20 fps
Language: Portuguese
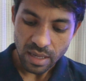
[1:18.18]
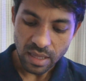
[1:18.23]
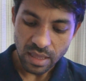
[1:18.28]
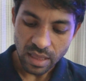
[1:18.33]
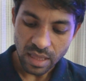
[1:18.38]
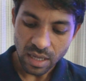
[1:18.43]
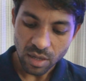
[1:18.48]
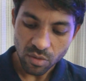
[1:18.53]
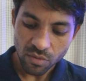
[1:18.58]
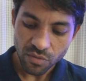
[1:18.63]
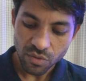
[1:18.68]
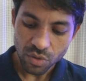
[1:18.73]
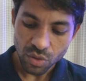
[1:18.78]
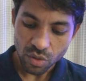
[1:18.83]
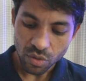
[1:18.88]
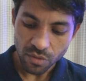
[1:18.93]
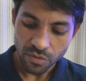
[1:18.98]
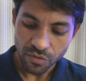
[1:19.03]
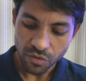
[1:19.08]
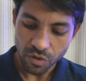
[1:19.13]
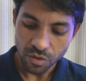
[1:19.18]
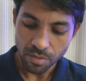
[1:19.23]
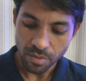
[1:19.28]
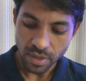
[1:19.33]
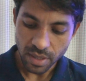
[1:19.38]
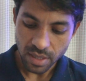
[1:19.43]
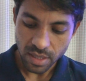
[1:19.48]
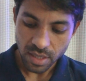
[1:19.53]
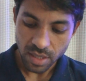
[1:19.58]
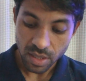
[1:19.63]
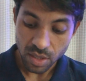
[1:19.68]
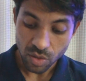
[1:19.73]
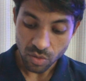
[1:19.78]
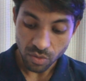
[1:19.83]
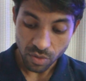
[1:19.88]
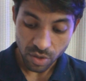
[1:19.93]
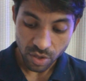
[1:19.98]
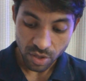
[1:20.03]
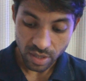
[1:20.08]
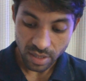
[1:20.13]
E não vos conformeis
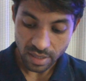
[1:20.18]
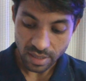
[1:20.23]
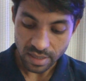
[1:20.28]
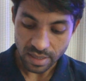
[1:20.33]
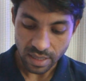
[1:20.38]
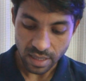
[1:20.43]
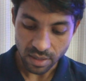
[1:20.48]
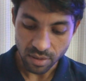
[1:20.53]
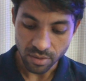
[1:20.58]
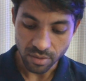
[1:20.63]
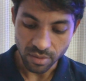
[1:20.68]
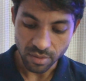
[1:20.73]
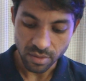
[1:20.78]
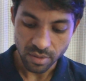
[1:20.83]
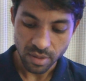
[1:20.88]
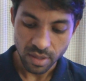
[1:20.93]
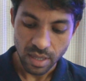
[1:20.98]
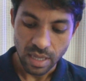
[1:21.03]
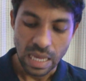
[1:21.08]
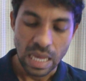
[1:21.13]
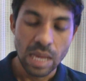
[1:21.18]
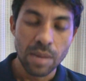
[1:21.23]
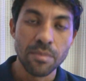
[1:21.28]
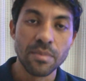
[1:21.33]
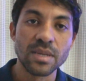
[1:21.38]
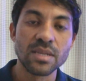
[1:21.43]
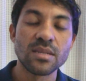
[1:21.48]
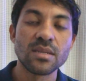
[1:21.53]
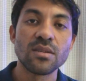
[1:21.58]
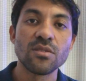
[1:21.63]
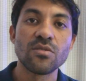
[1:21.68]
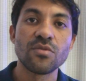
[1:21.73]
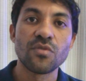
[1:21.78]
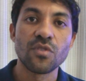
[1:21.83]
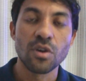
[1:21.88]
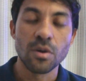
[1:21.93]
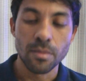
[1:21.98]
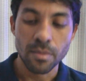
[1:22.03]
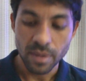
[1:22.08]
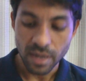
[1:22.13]
com este século, mas
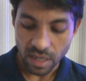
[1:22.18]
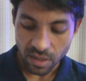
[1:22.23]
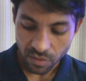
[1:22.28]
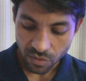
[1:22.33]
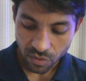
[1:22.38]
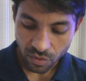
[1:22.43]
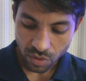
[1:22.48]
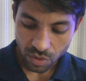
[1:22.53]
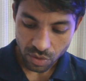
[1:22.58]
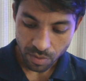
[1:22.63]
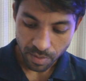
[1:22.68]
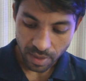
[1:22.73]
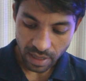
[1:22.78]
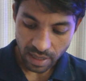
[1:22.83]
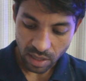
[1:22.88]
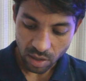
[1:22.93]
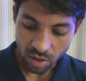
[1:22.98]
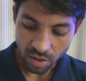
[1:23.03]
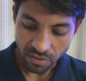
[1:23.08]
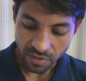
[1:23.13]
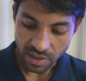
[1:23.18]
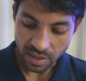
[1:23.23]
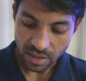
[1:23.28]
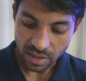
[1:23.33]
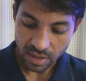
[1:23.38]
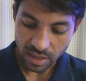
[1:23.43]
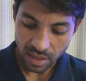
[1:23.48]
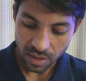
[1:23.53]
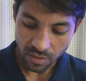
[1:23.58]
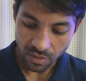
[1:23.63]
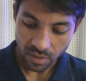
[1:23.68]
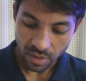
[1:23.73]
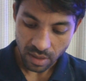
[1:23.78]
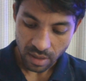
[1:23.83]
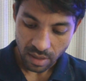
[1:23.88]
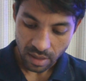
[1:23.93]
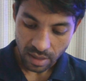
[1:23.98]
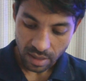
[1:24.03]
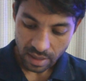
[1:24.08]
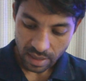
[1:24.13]
transformai-vos pela renovação
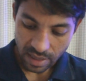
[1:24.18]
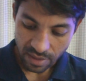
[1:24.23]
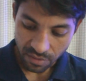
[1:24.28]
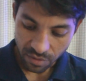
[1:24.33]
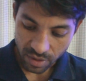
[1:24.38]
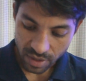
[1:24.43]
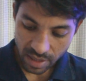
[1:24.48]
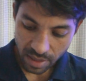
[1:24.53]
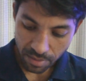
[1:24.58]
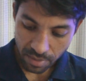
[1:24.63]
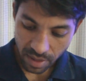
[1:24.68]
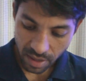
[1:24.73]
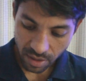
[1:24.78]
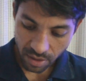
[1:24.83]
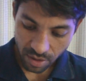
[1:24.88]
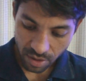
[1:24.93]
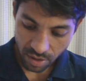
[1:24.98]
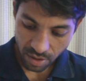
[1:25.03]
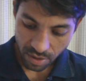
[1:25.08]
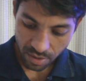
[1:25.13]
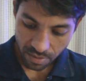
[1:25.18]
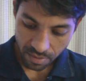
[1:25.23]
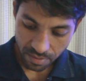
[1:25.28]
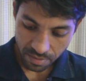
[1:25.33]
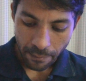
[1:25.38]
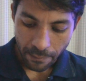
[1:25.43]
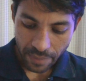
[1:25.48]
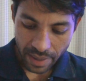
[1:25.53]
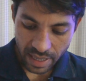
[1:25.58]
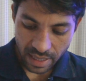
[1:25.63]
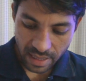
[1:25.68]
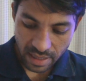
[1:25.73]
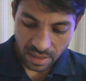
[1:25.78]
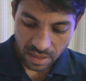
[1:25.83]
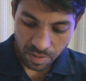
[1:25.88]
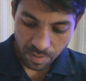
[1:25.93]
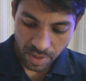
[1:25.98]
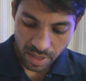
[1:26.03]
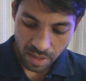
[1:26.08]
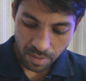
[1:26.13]
da vossa mente, para que
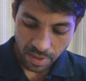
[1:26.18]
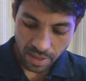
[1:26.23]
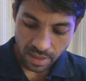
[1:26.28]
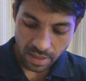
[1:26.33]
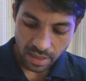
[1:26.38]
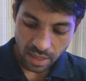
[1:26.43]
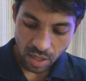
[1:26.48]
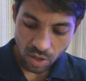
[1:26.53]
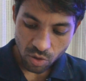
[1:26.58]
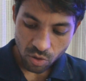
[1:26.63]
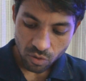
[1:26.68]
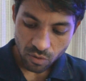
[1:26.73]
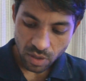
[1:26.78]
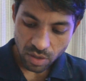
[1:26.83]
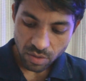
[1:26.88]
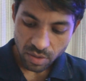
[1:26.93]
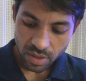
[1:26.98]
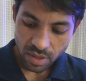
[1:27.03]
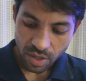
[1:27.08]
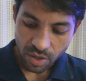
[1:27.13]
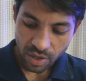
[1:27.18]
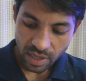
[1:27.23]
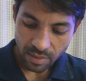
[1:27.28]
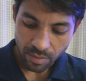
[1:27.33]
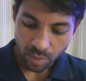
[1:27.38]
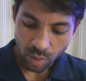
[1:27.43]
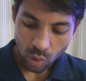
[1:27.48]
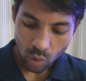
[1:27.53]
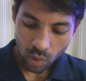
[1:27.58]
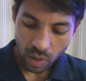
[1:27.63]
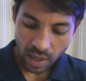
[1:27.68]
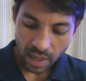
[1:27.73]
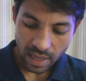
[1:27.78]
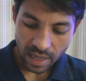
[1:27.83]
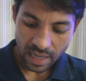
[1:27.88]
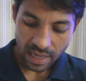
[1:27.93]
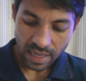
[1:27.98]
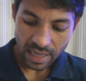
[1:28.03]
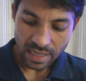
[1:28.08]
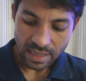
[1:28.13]
experimenteis qual seja a boa,
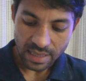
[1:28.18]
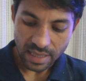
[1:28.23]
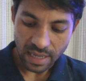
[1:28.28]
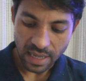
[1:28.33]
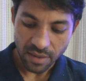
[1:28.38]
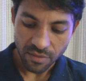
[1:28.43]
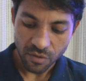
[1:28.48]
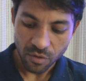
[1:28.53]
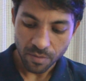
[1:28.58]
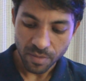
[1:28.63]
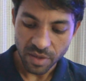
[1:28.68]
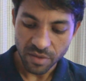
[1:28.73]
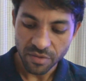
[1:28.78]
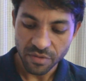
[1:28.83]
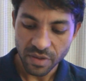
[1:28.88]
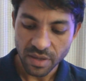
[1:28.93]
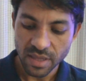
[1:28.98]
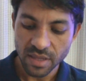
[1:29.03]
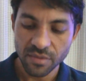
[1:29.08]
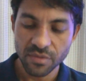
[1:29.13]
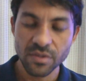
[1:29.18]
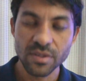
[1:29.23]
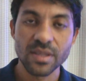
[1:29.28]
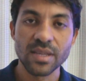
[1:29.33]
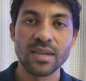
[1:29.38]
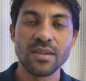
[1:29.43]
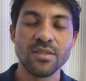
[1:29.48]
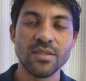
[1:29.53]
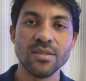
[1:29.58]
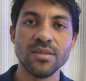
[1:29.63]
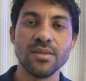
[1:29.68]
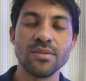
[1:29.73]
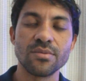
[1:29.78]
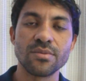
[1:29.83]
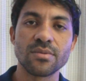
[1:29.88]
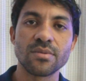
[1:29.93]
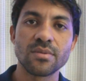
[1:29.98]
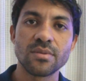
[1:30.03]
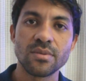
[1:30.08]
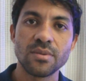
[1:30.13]
agradável e perfeita vontade de
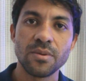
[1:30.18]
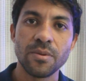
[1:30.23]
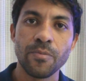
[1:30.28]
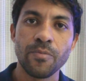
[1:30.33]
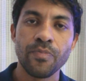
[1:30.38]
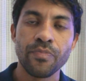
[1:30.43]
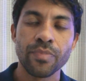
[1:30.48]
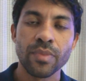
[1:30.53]
Deus.